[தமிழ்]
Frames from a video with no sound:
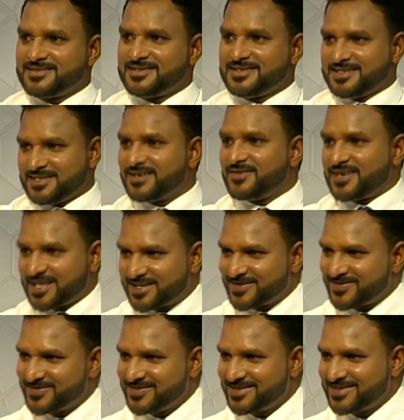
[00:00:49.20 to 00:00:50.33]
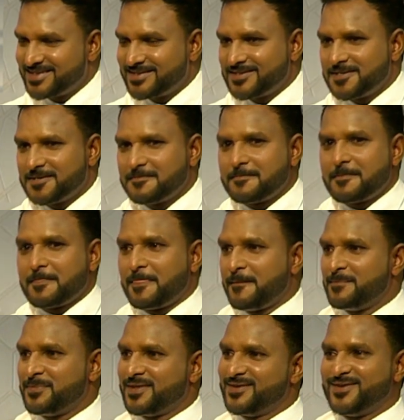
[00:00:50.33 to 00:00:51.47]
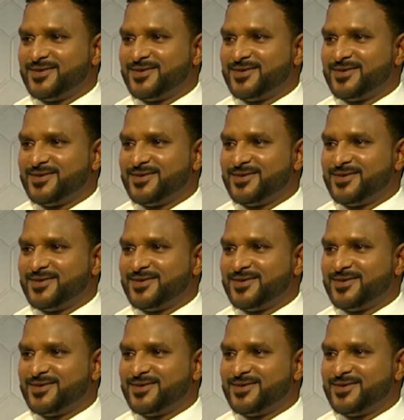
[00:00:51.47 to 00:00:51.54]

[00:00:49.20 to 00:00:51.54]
சதீஷ் வணக்கம் நலமா இருக்கிறீங்களா